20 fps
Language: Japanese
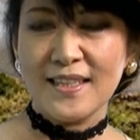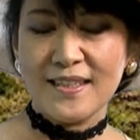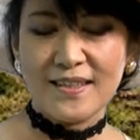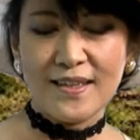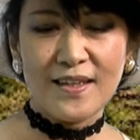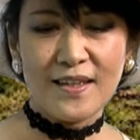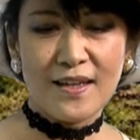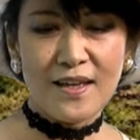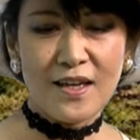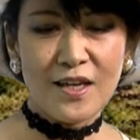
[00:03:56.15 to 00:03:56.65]
うん、
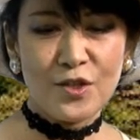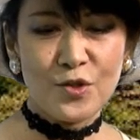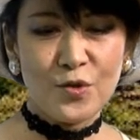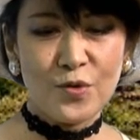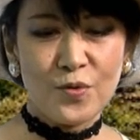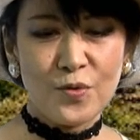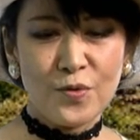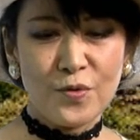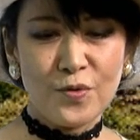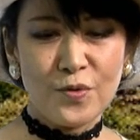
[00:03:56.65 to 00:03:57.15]
であ
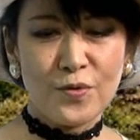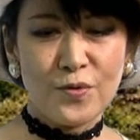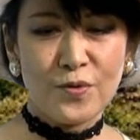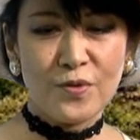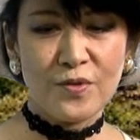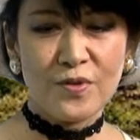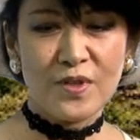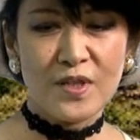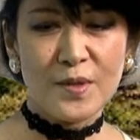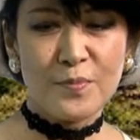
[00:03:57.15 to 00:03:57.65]

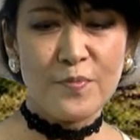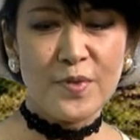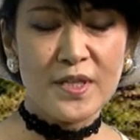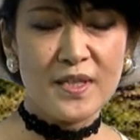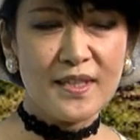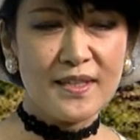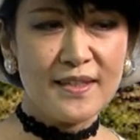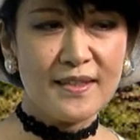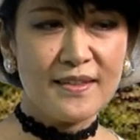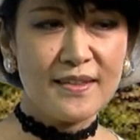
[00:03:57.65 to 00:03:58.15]
のやっぱ
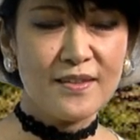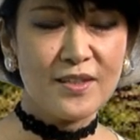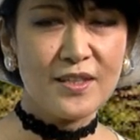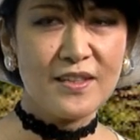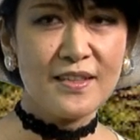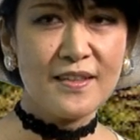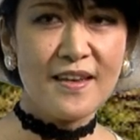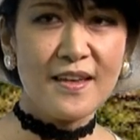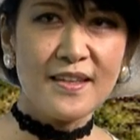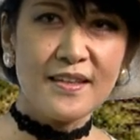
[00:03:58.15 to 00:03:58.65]
り
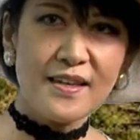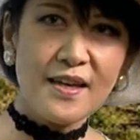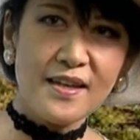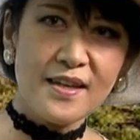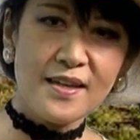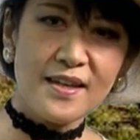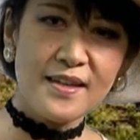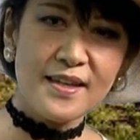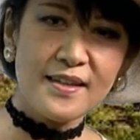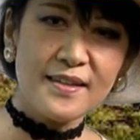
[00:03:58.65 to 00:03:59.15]
いやい
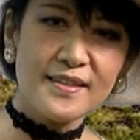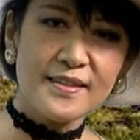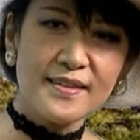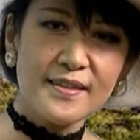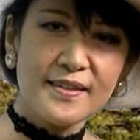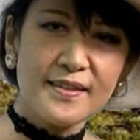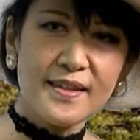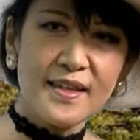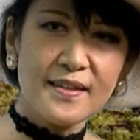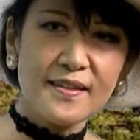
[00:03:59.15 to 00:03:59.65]
や
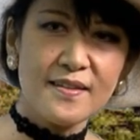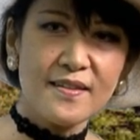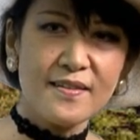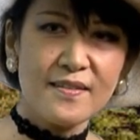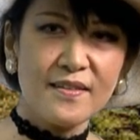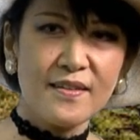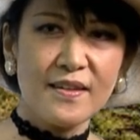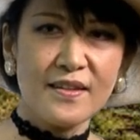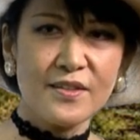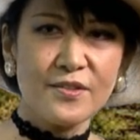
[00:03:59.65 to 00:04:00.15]
やっ
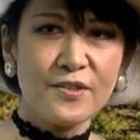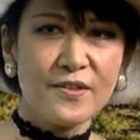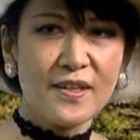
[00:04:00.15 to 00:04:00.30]
ている